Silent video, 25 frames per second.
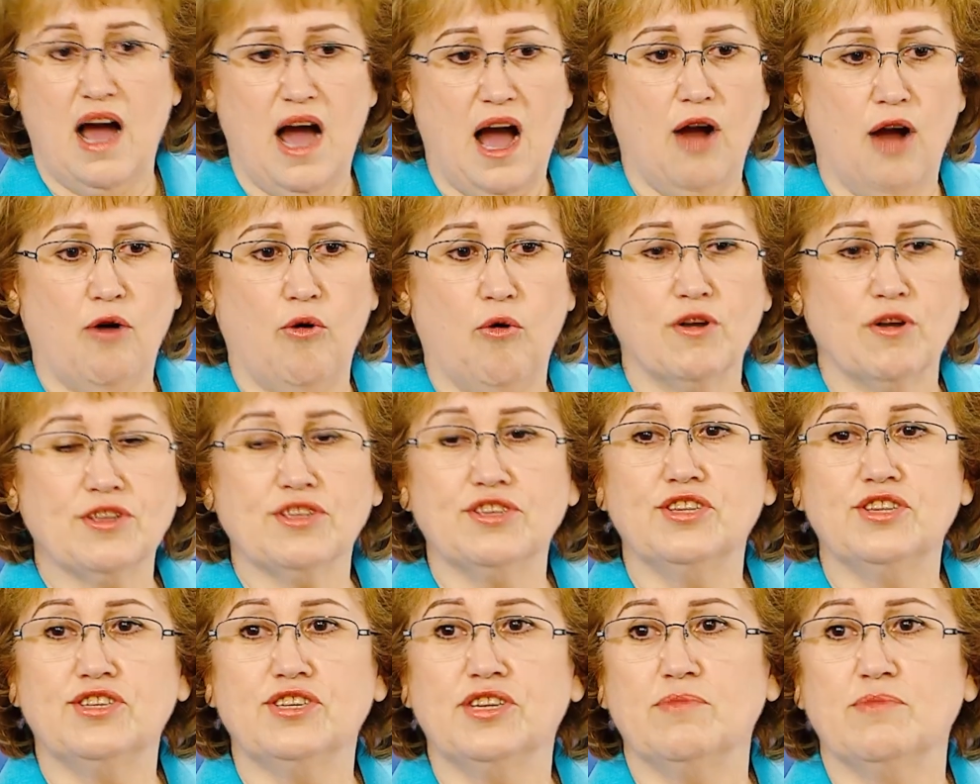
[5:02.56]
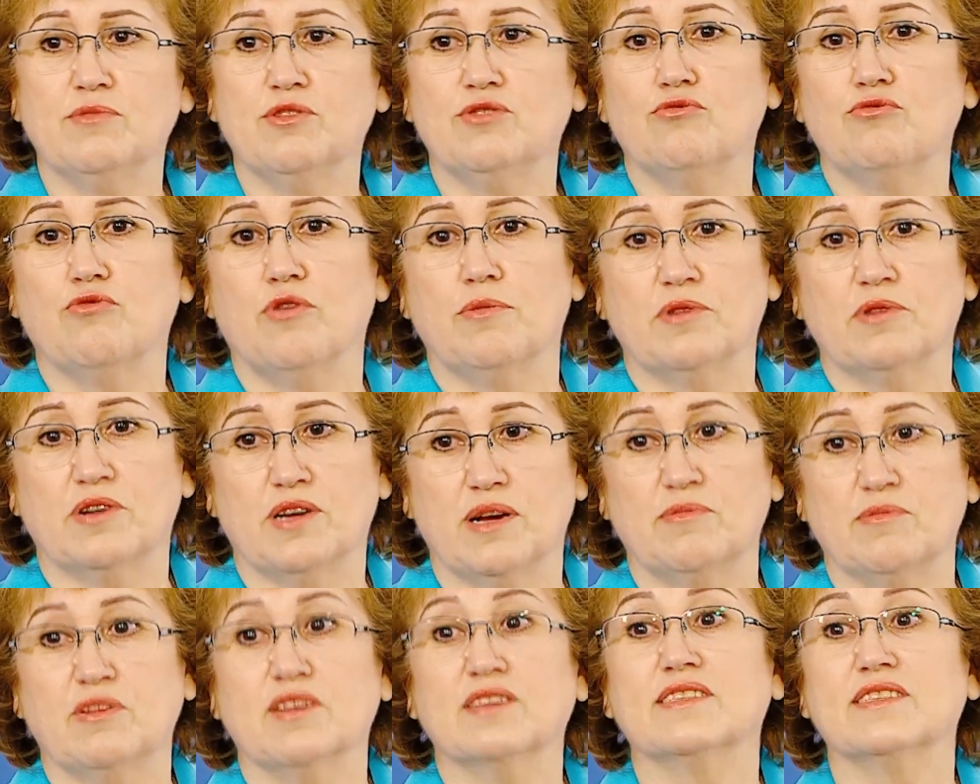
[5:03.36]
охотничьими
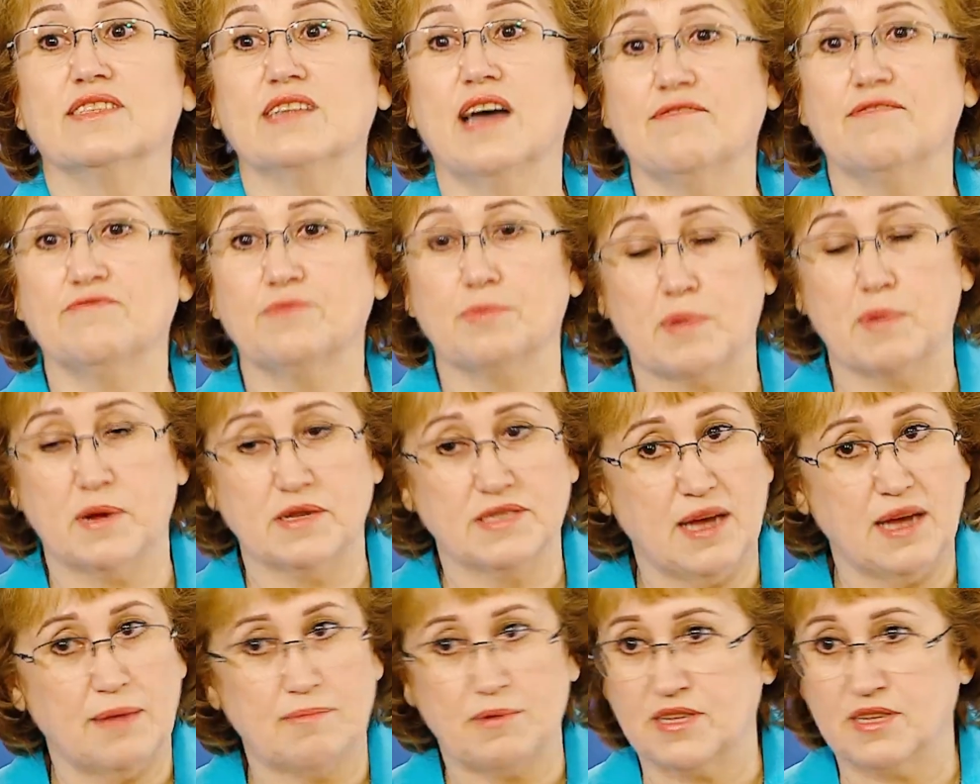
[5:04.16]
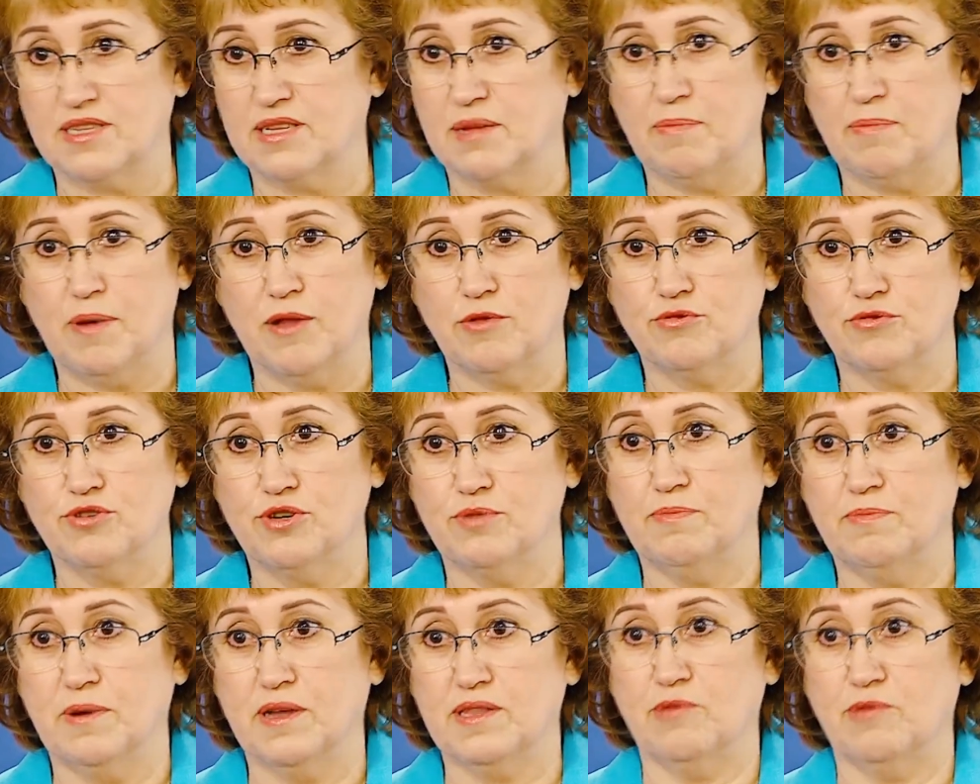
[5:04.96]
домиками. Зав, запросто
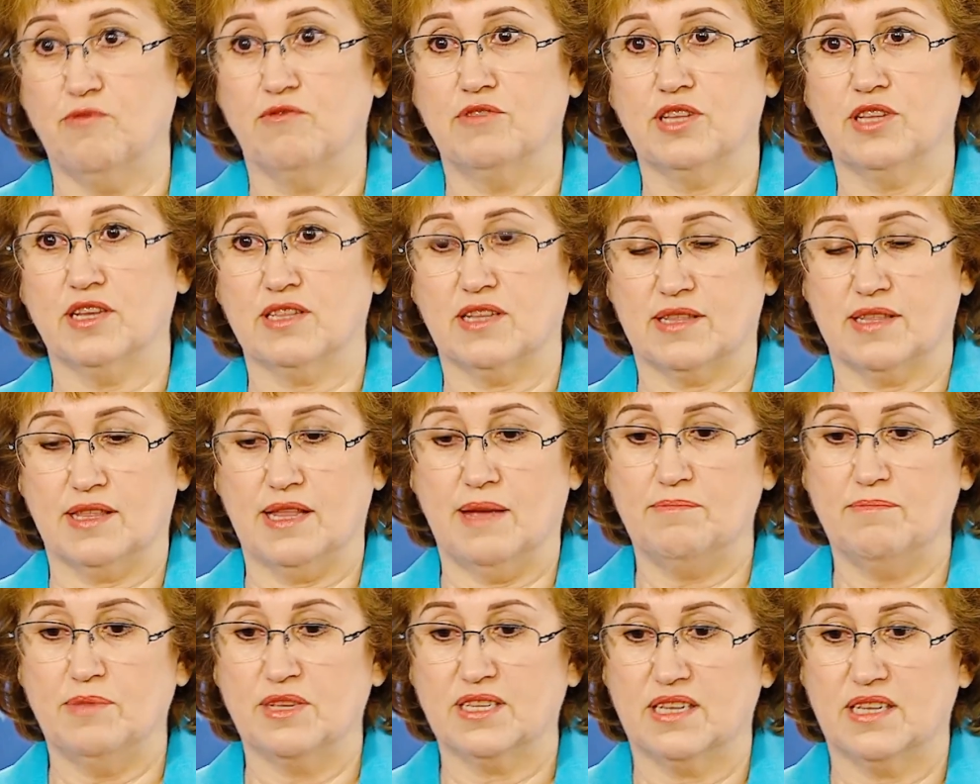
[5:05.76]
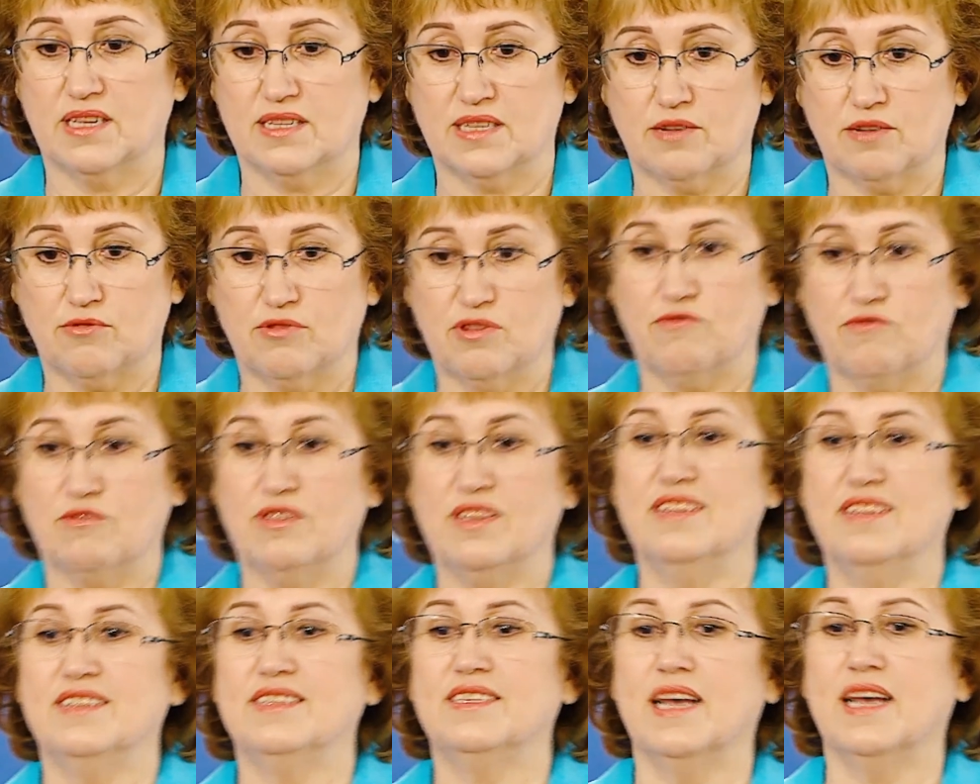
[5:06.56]
получим. Поэтому вот этот лоббистский закон, его
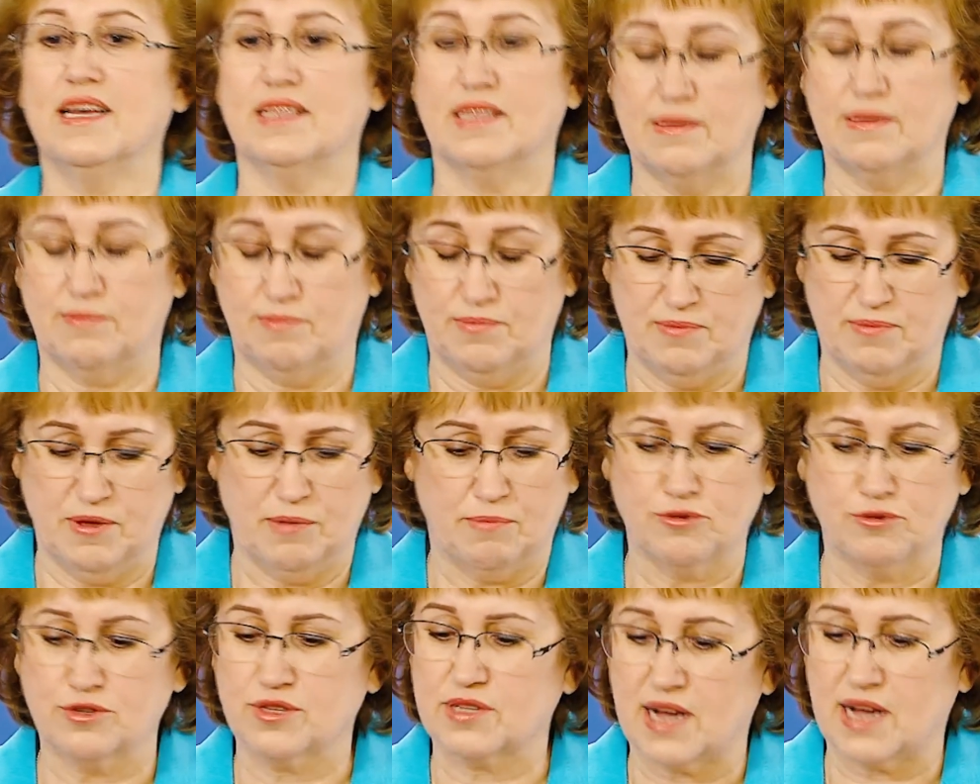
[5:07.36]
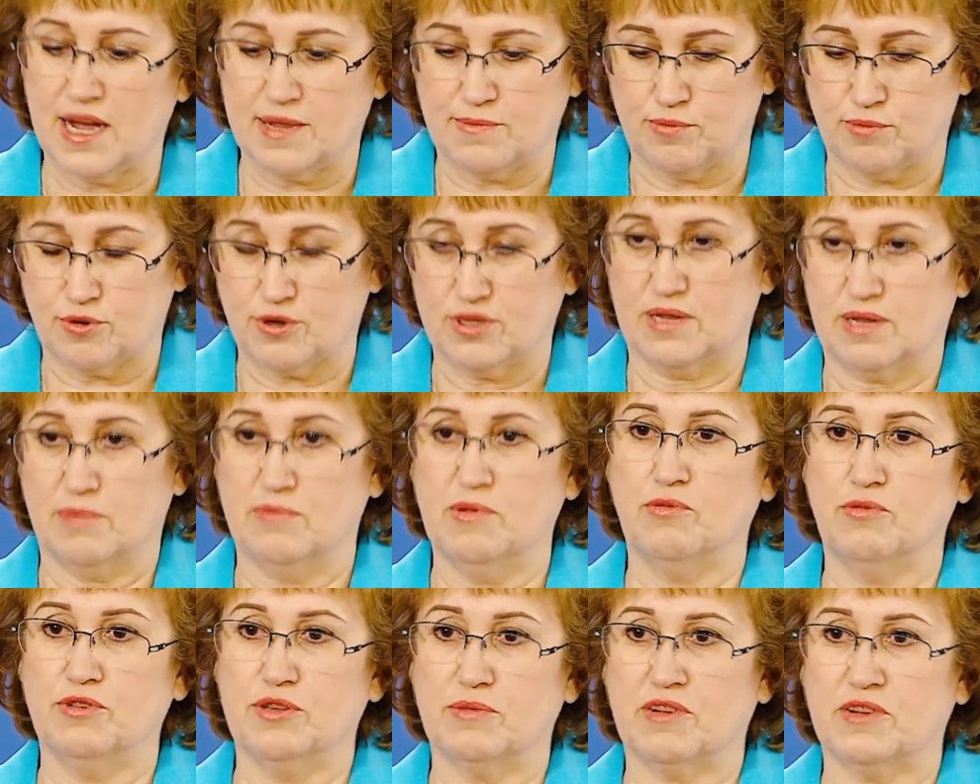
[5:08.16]
нельзя допускать просто.
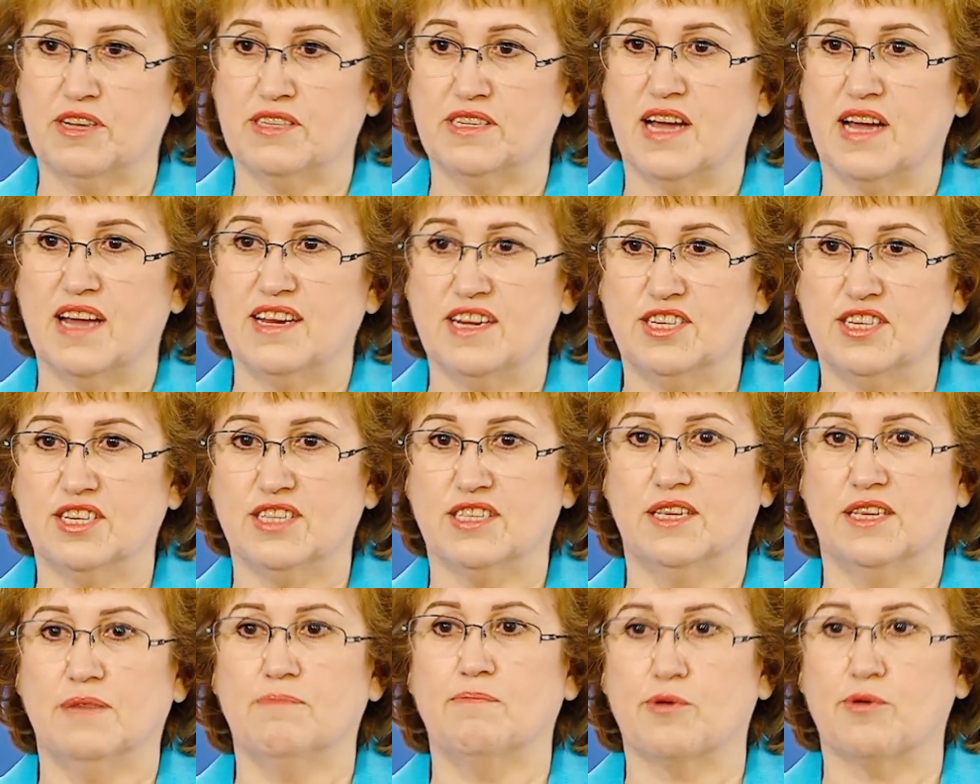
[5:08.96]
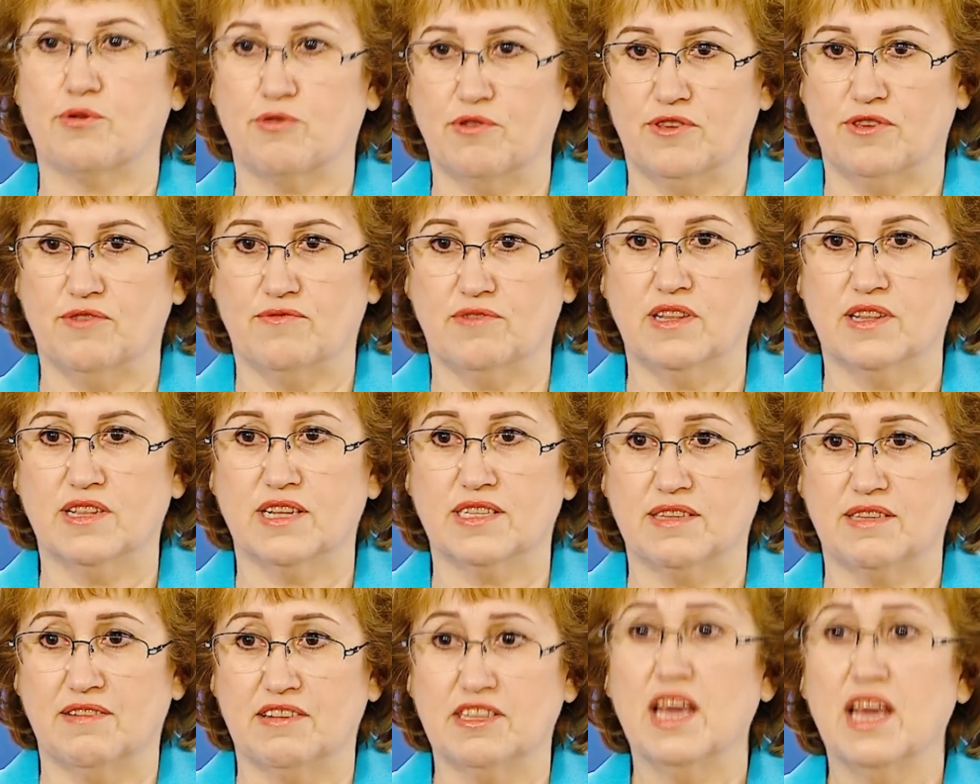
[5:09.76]
Мы будем категорически против
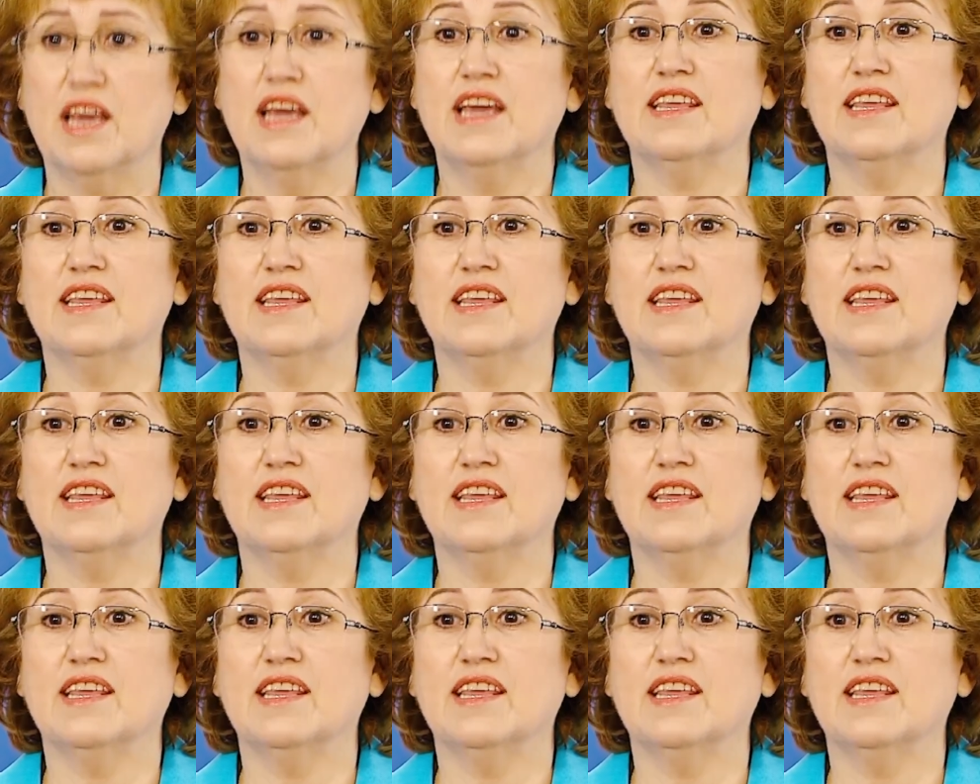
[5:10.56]
голосовать.